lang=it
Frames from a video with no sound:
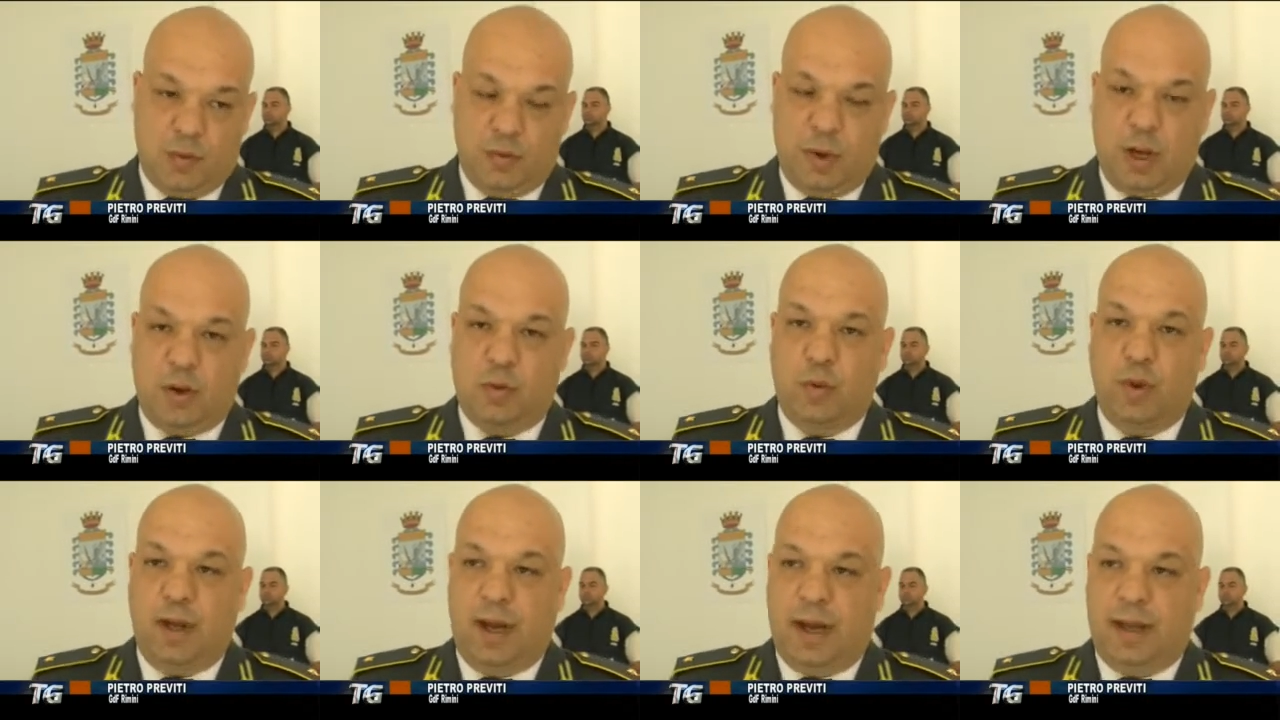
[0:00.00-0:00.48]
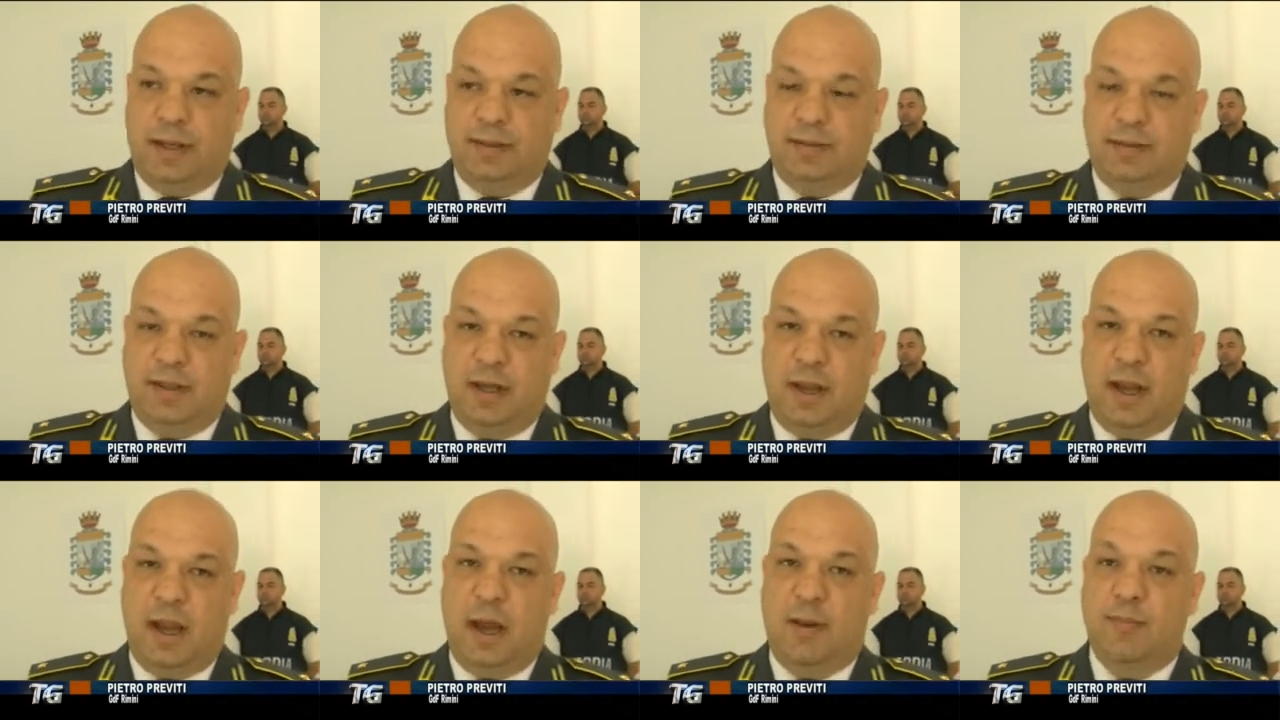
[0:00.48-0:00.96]
a un
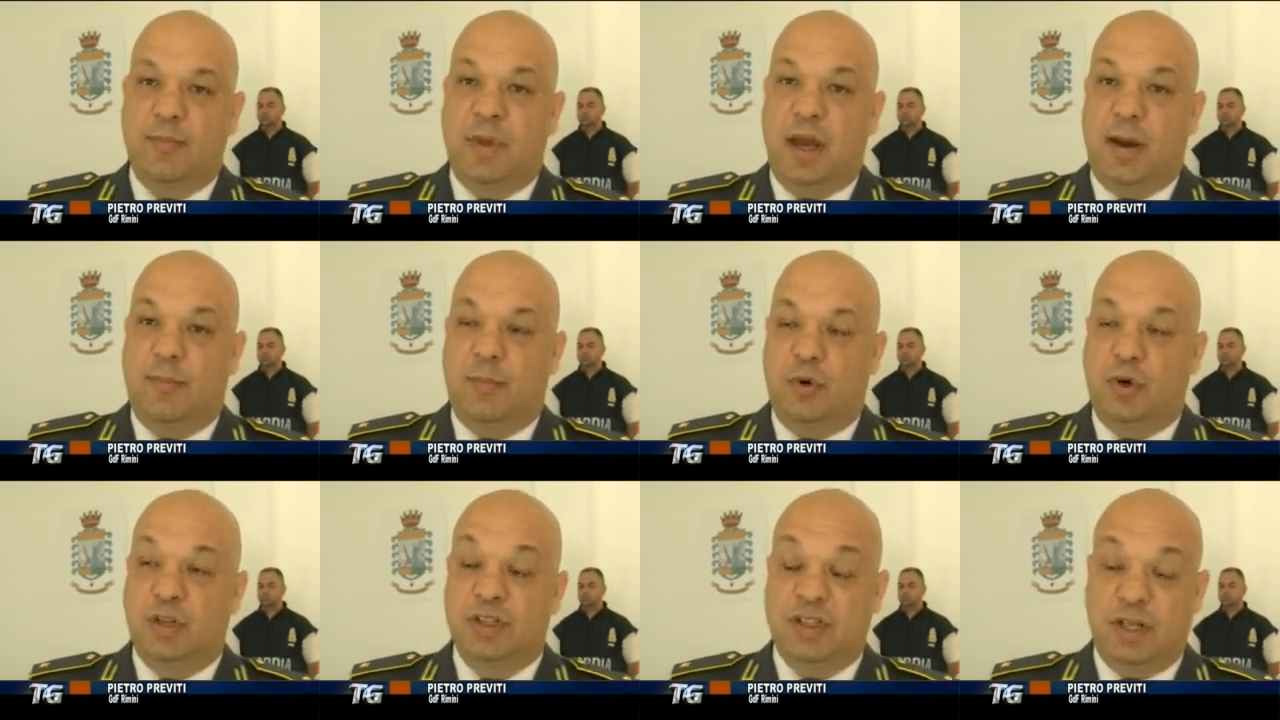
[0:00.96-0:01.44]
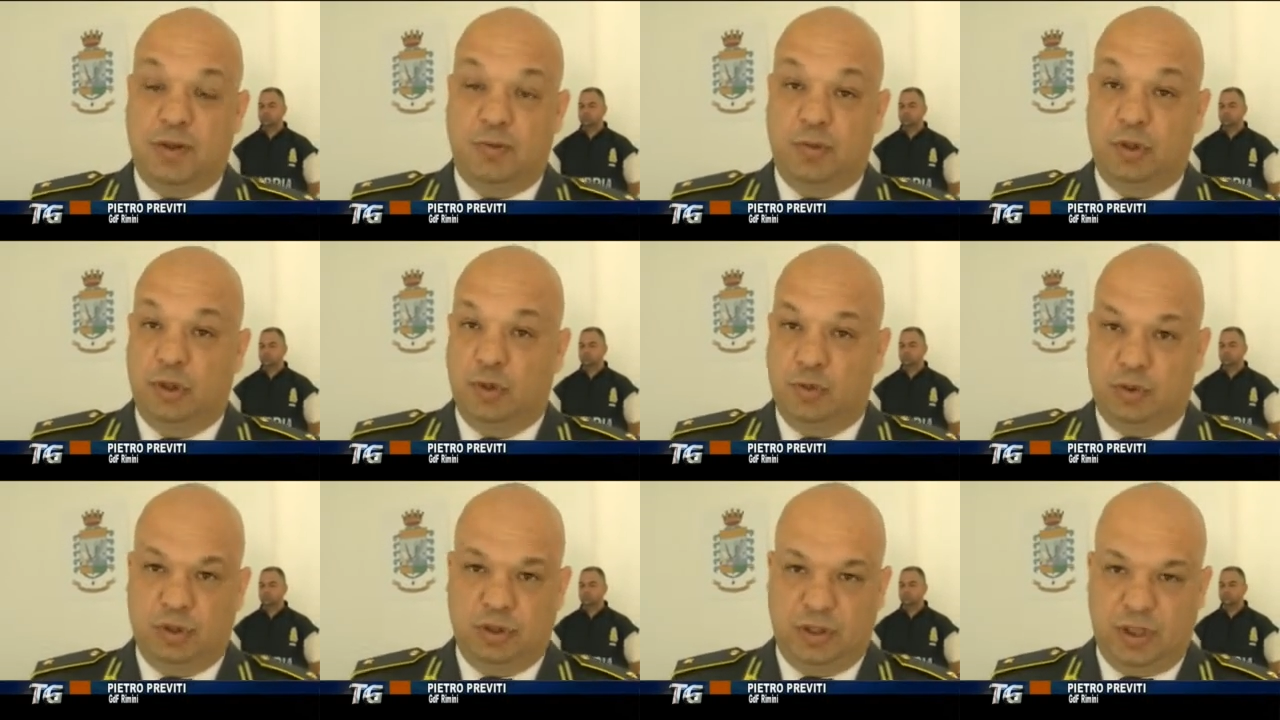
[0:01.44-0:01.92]
acquirente, abbiamo
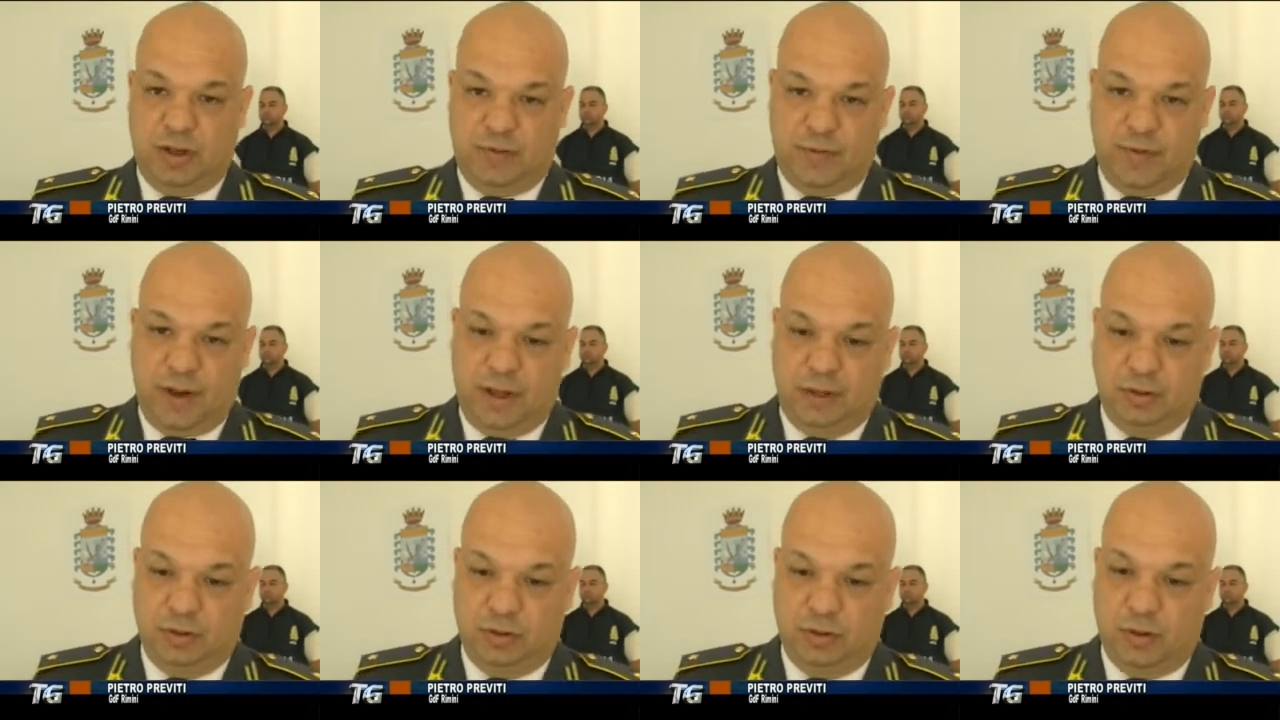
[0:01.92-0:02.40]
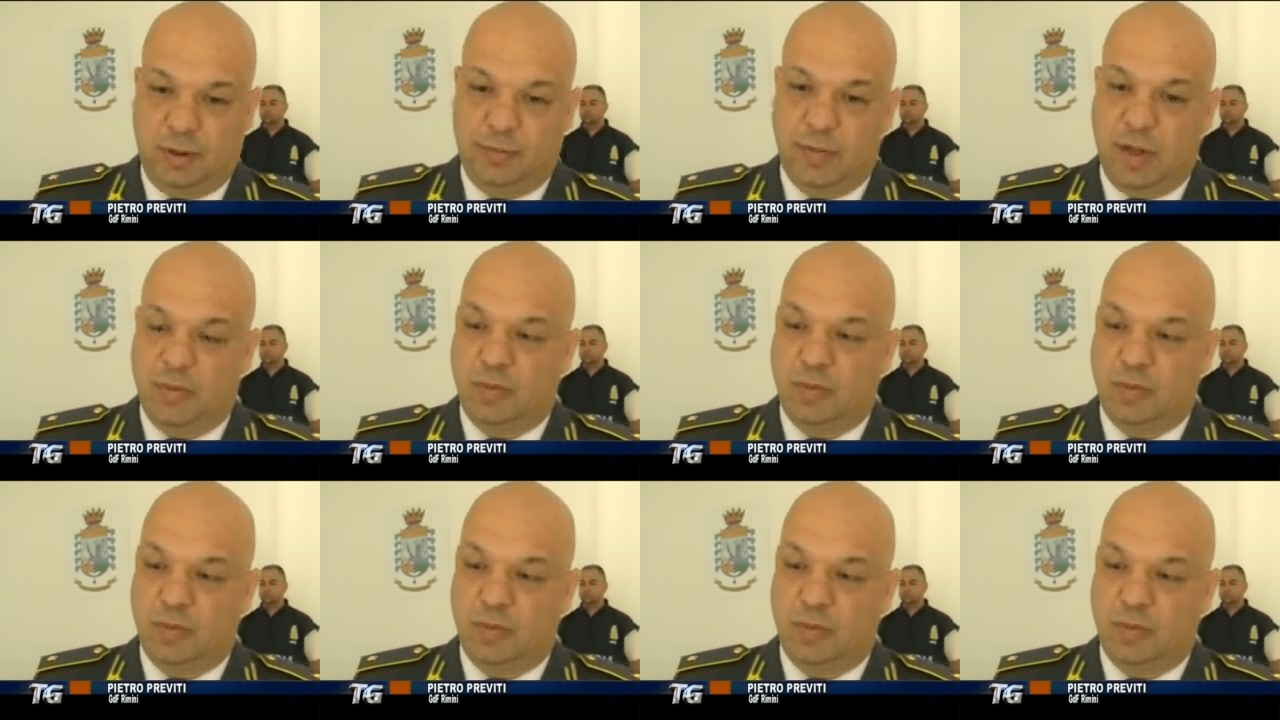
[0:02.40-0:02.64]
eseguito un intervento,